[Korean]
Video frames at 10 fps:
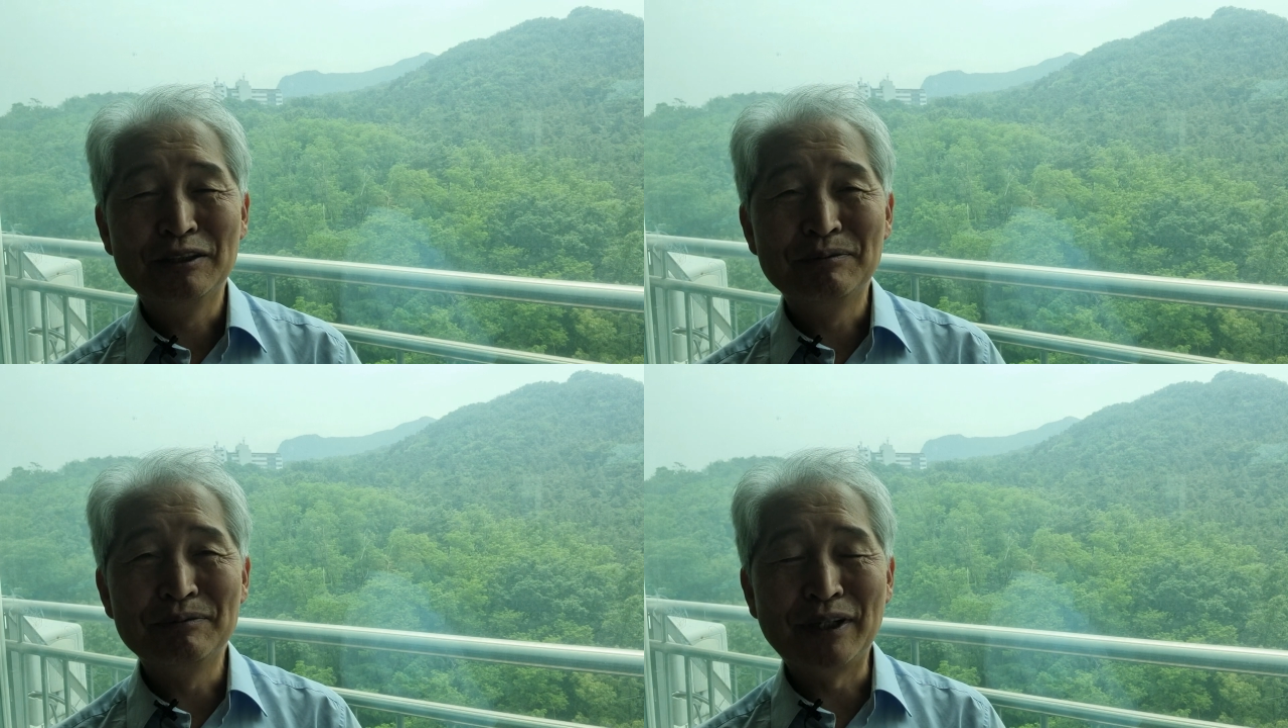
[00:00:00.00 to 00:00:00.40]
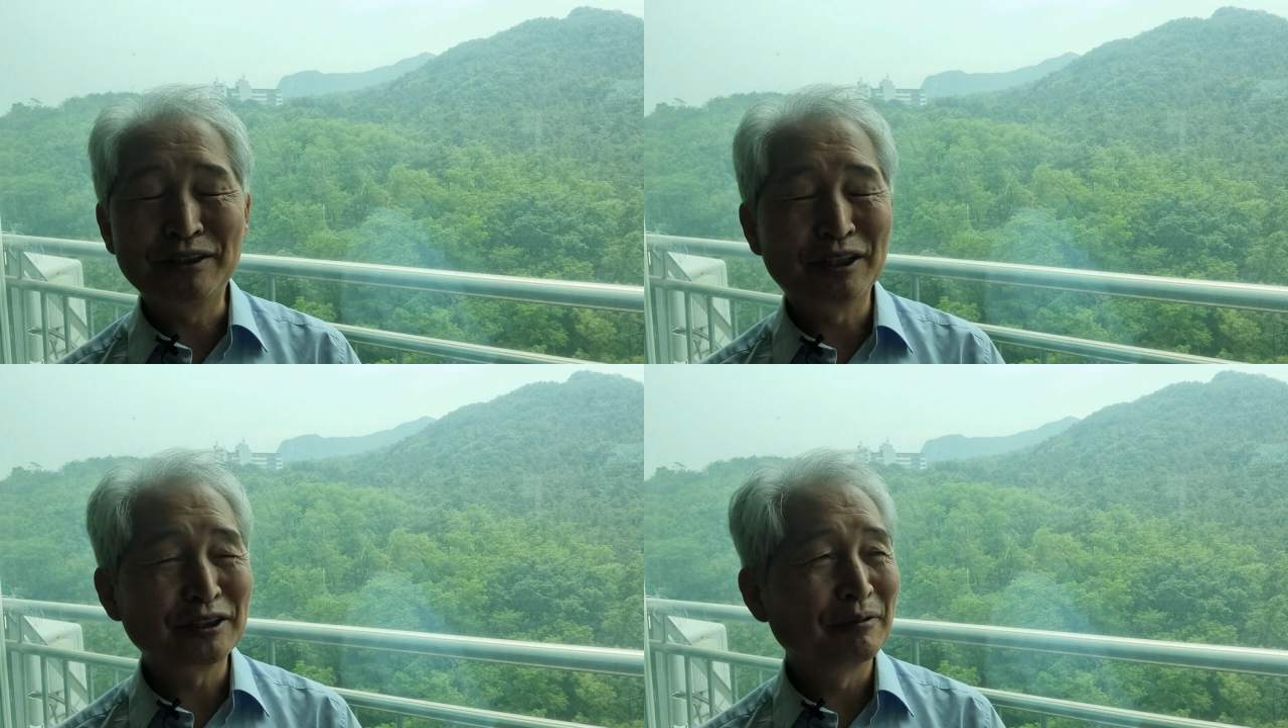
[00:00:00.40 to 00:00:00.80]

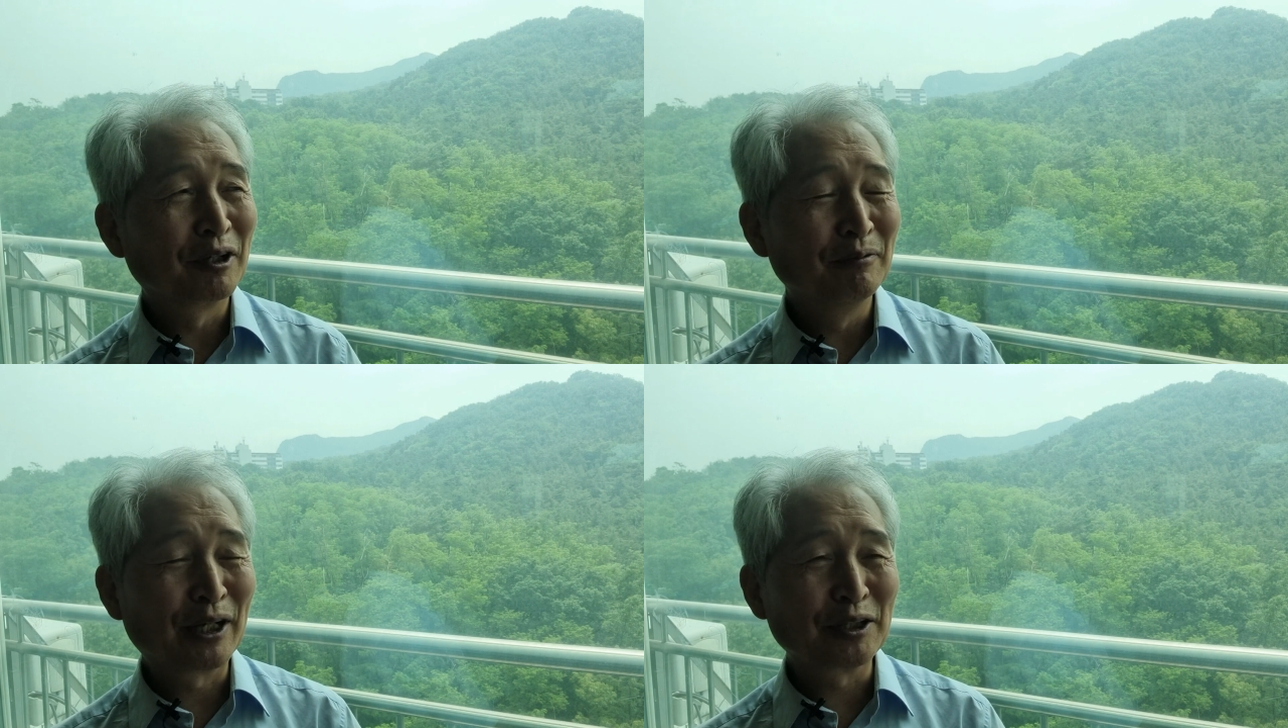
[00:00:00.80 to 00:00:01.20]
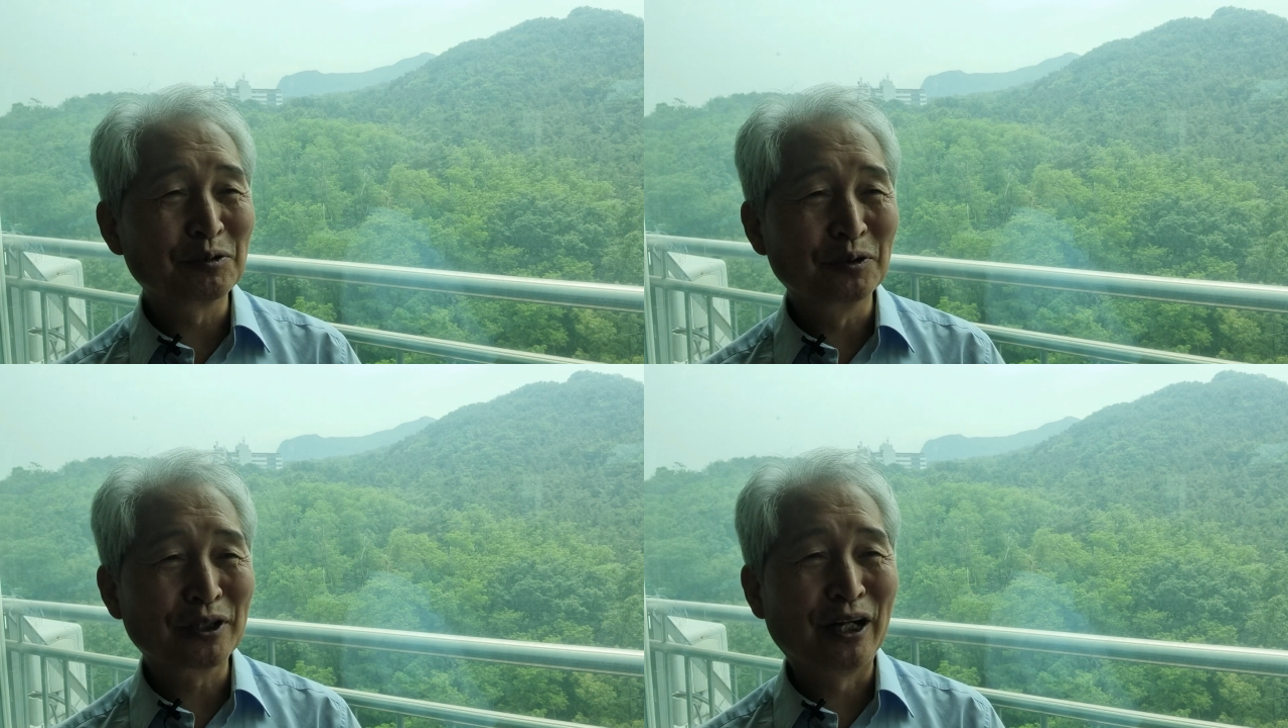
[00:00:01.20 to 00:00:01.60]
만들었다면 얼마나
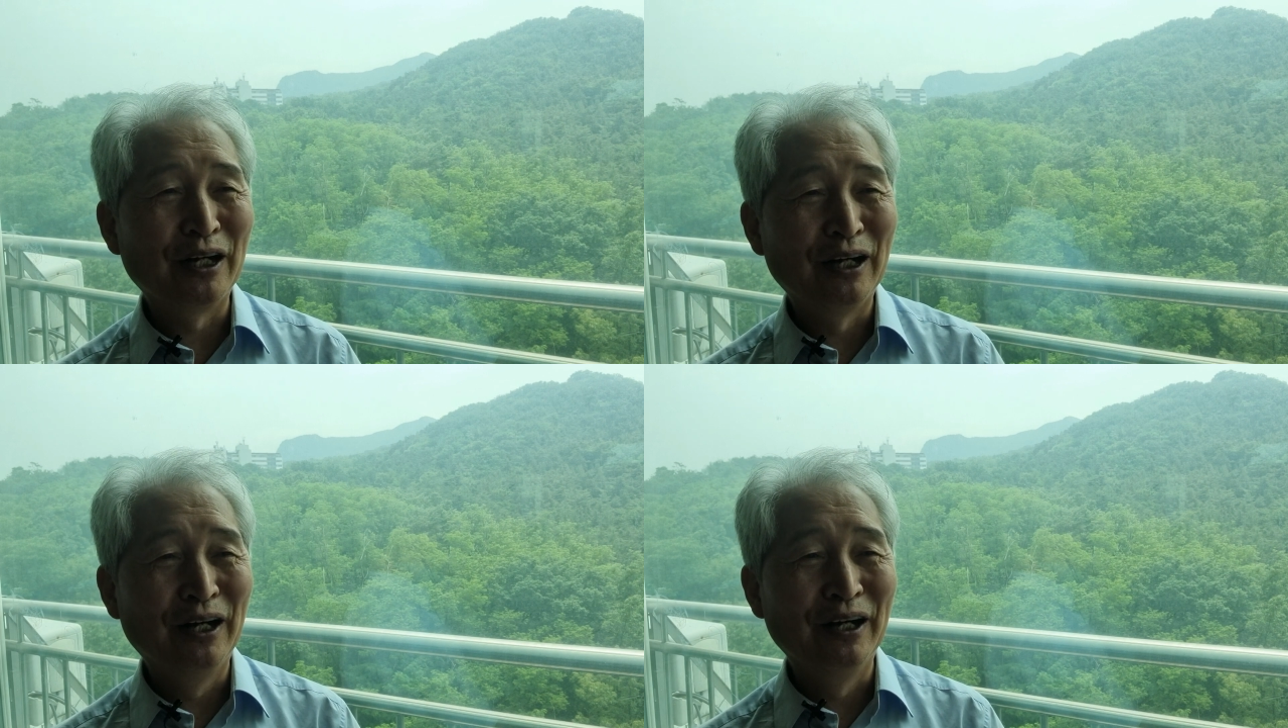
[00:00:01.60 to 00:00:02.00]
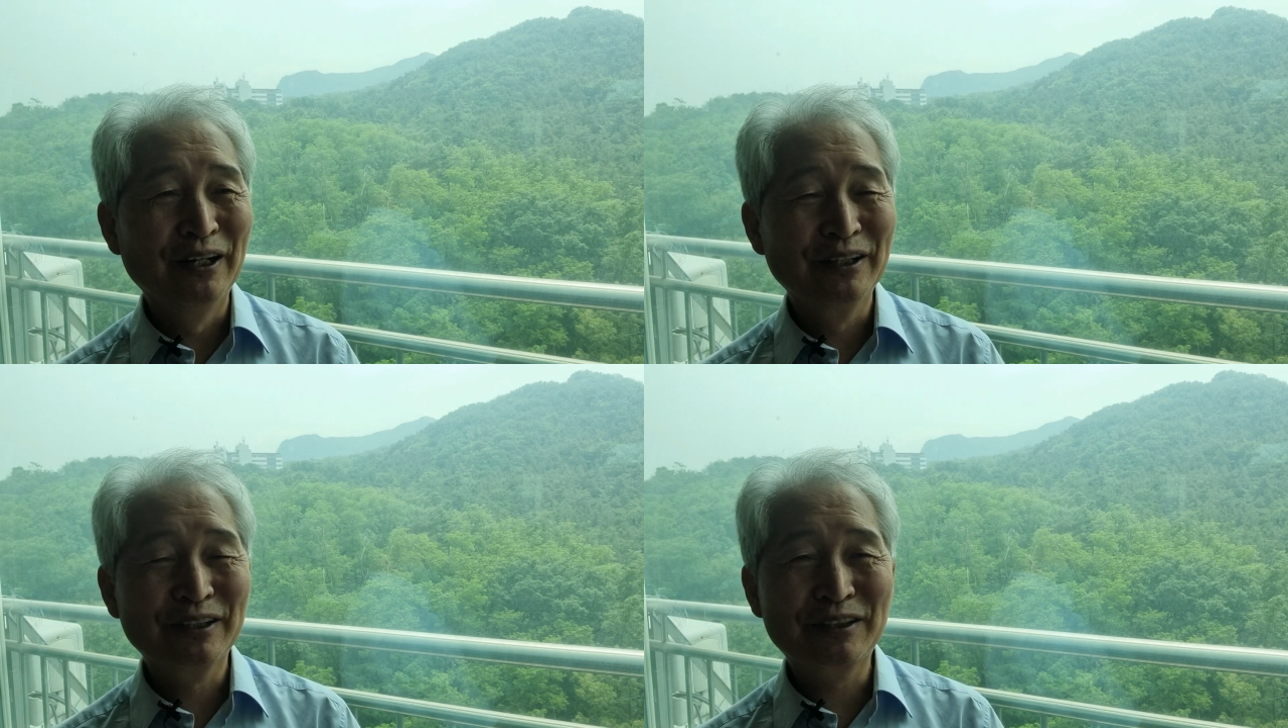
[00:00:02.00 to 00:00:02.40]
좋을까
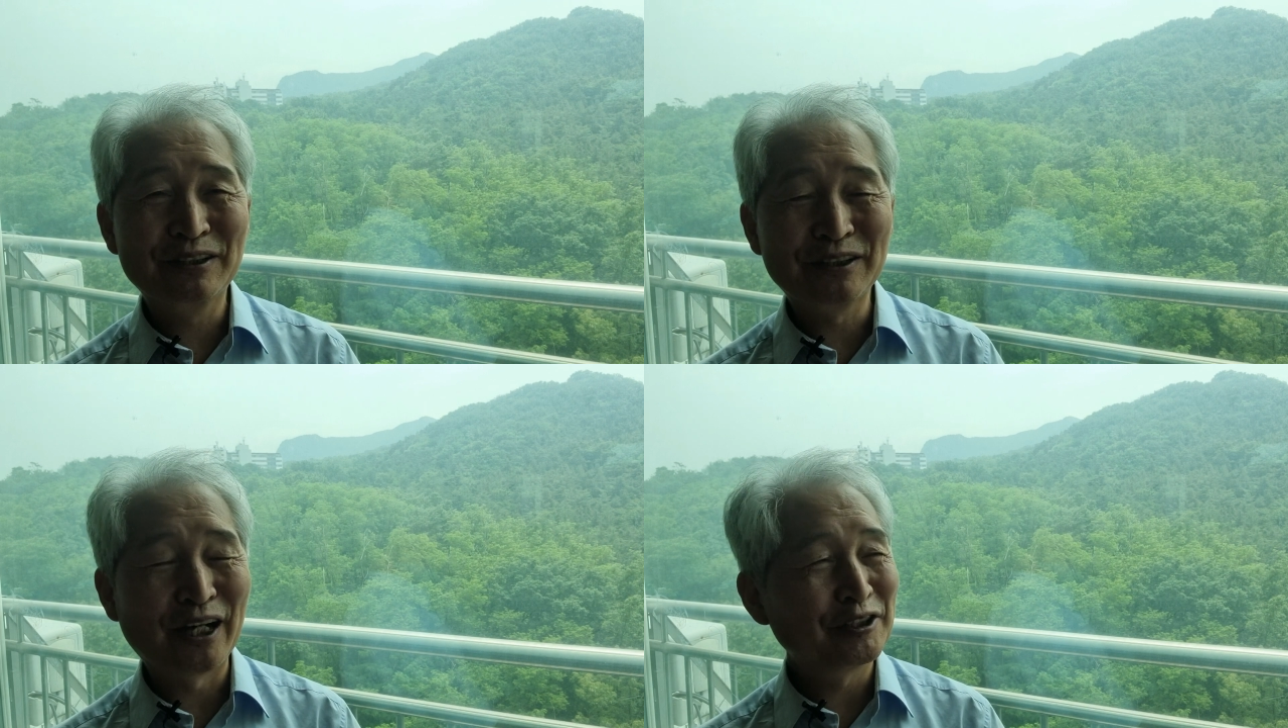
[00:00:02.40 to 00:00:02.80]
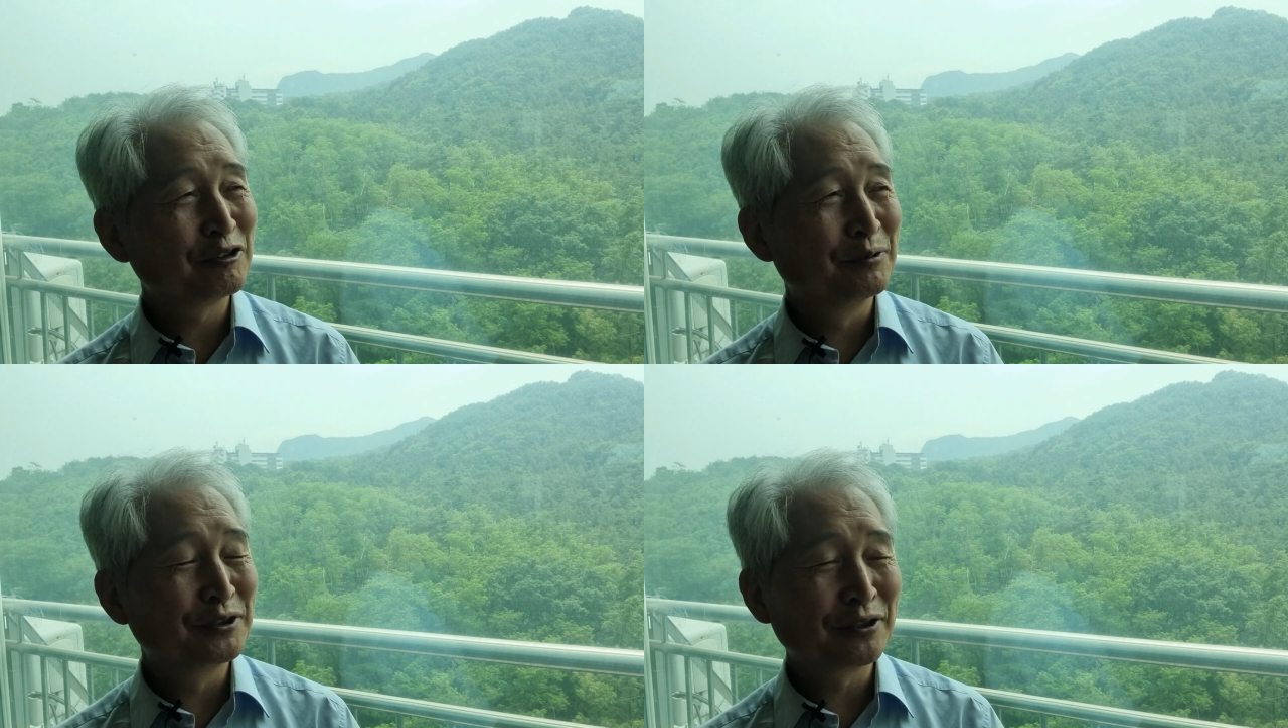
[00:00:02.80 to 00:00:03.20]
그런
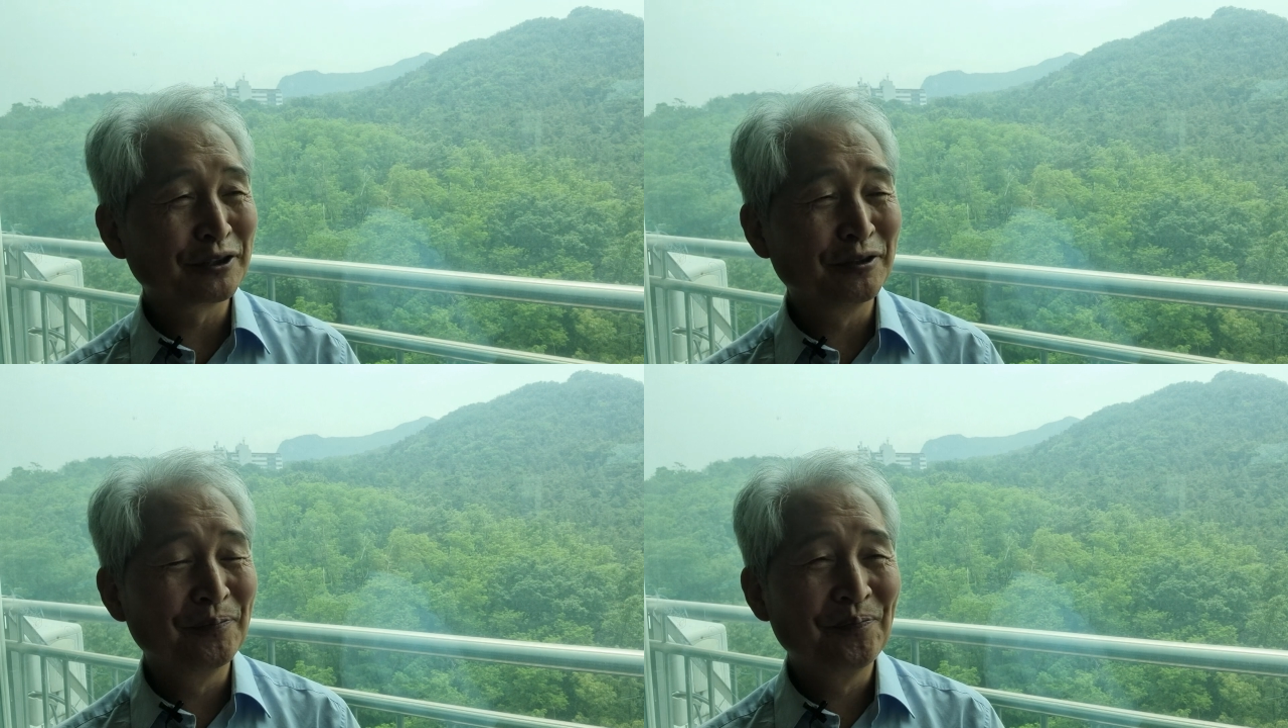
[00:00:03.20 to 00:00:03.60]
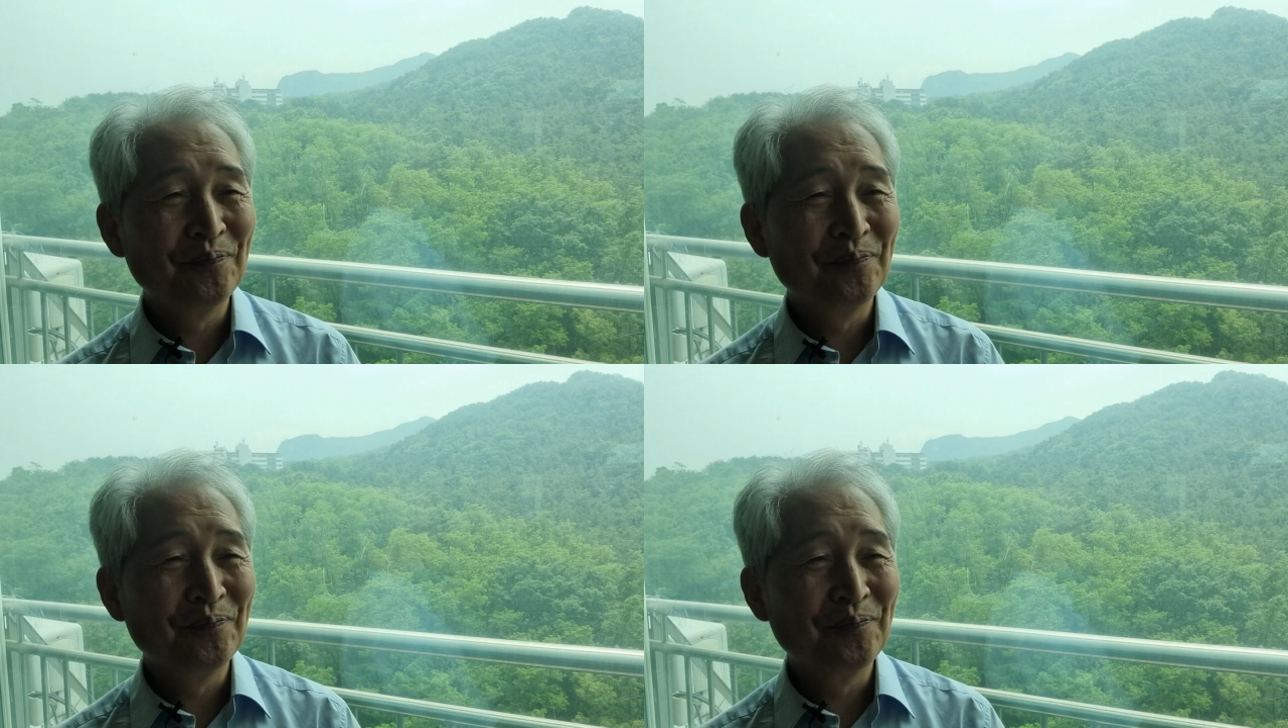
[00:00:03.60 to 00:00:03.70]
아쉬움이 있었어요.